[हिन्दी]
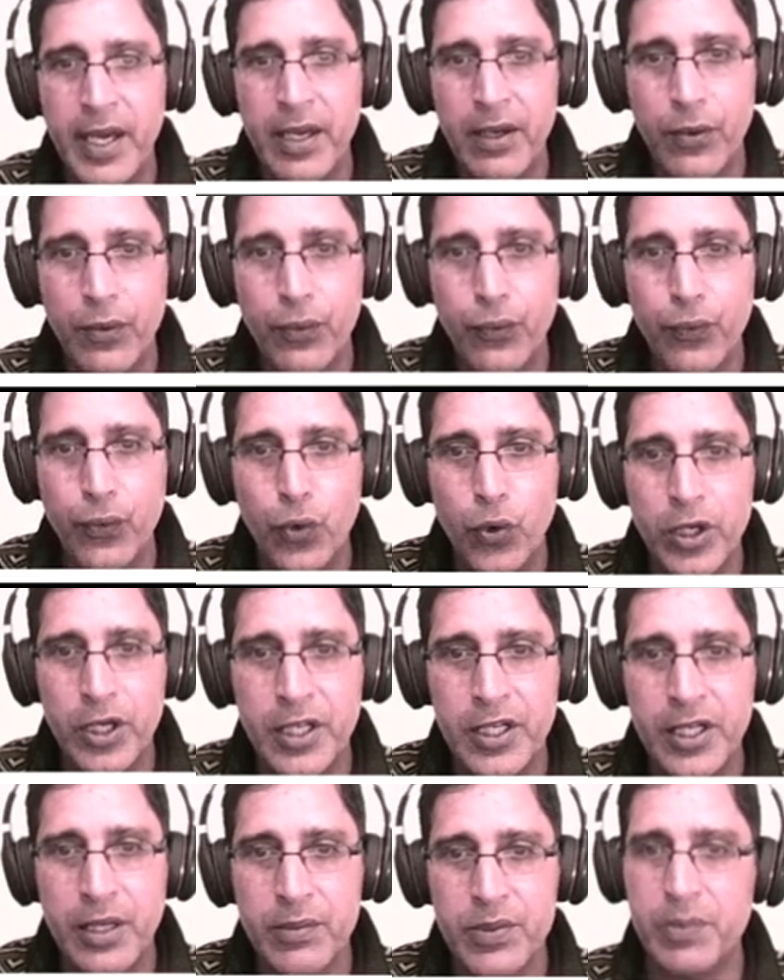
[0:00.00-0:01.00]
बाय
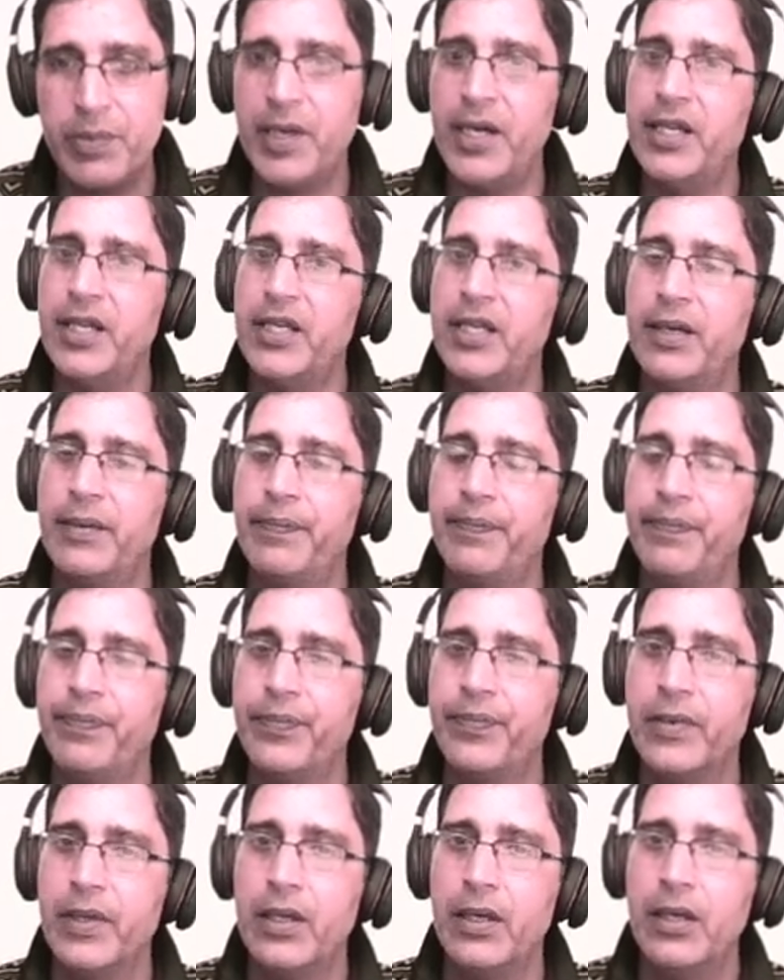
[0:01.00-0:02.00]
फोर की टर्म्स में आई है
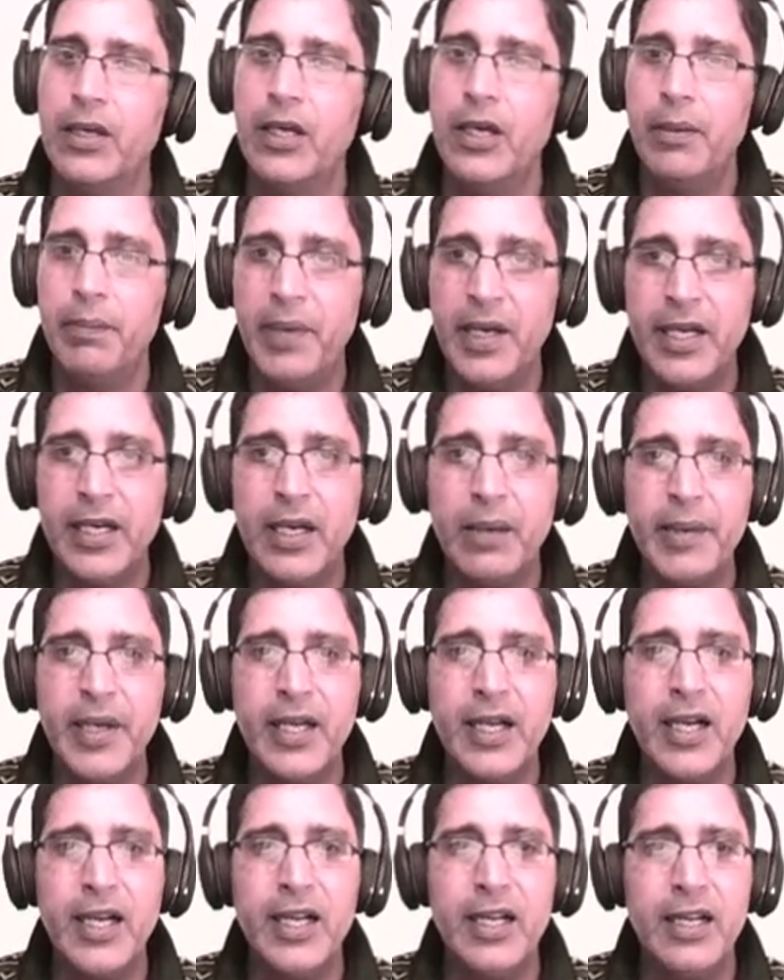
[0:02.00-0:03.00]
लेकिन
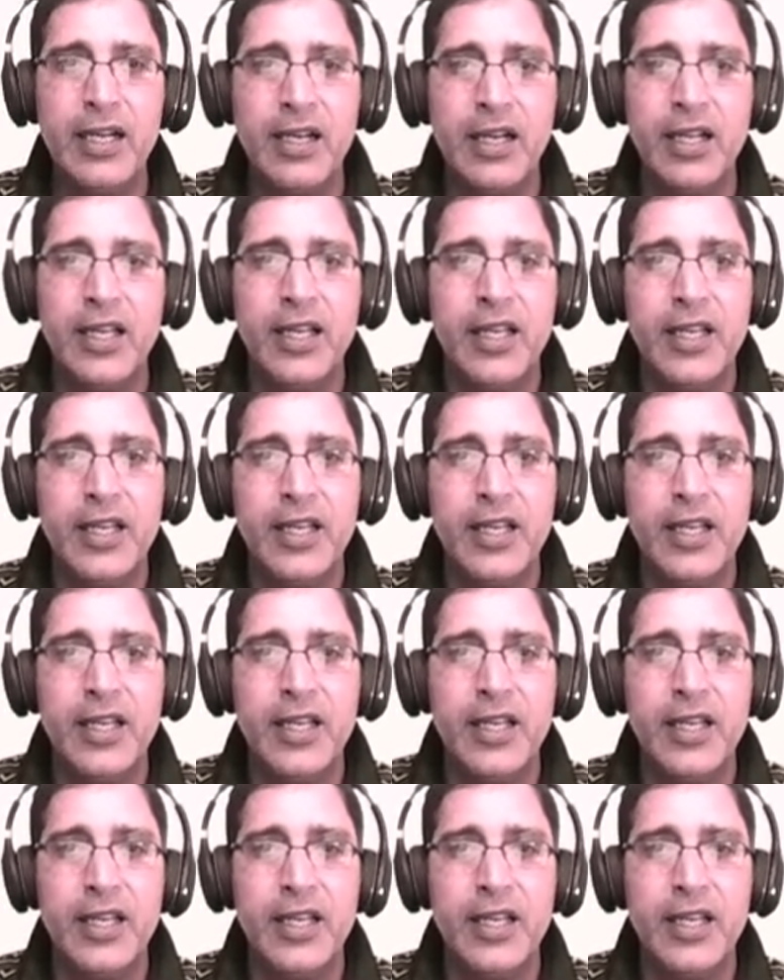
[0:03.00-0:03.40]
हमने कहा